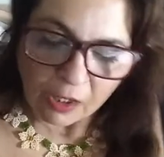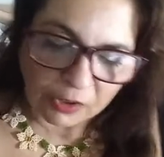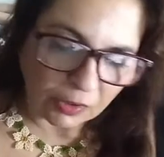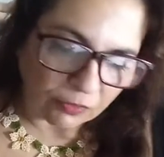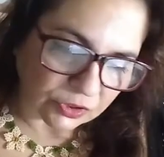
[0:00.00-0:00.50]

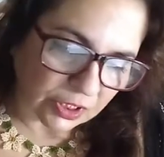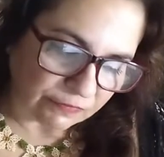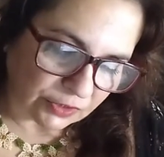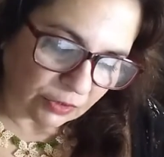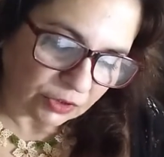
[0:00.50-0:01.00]
Eu tenho alguns
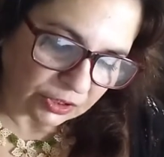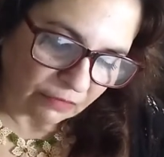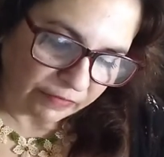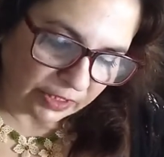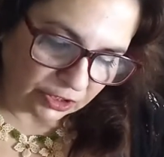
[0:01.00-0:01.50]
livros de
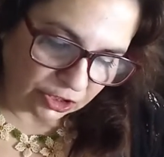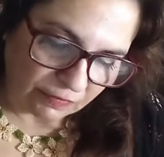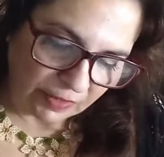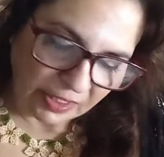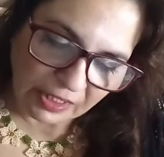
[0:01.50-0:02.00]
Lucilo
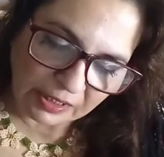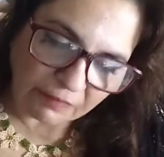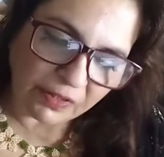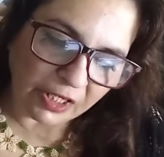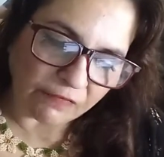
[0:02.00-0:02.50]
Varejão aqui
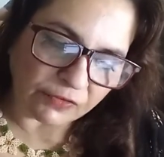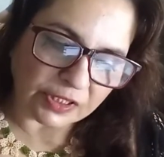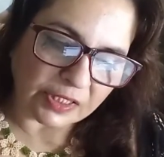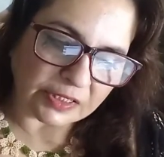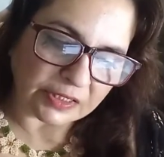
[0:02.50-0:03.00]
também que eu vou
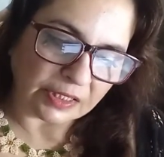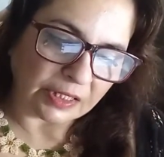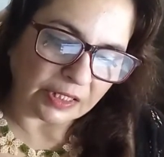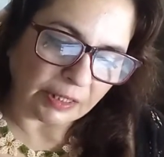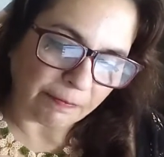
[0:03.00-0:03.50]
trazer
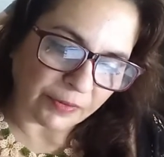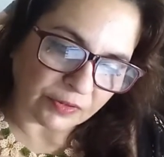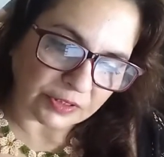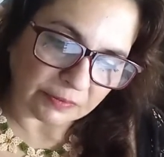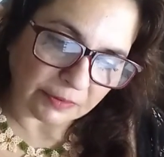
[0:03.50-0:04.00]
né, na
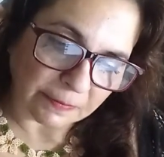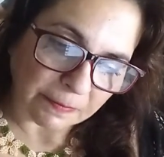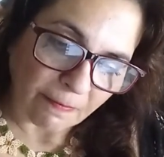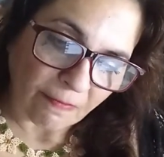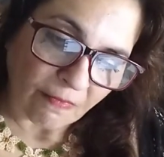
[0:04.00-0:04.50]
próxima.
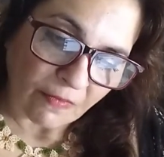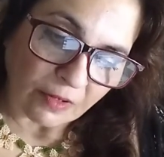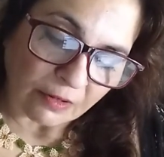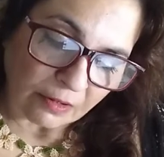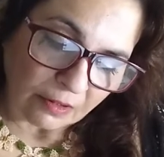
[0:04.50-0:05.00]

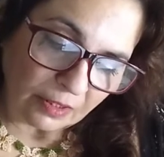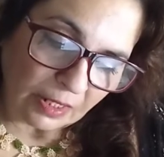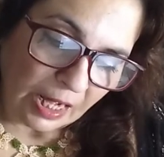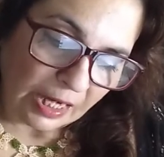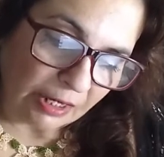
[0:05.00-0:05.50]

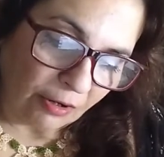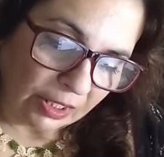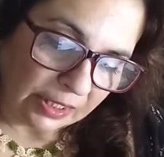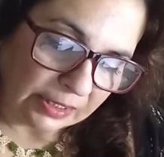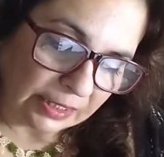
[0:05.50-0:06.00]
Aqui é
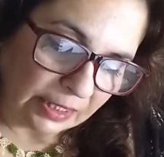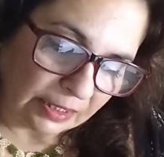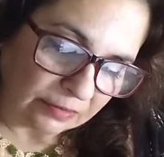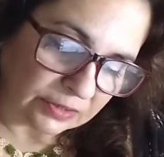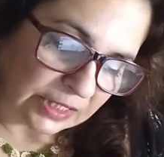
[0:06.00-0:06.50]
Olinda,
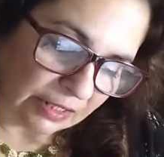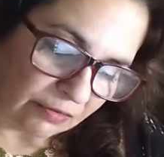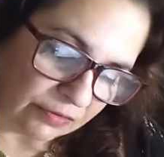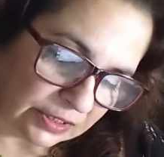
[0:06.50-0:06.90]
século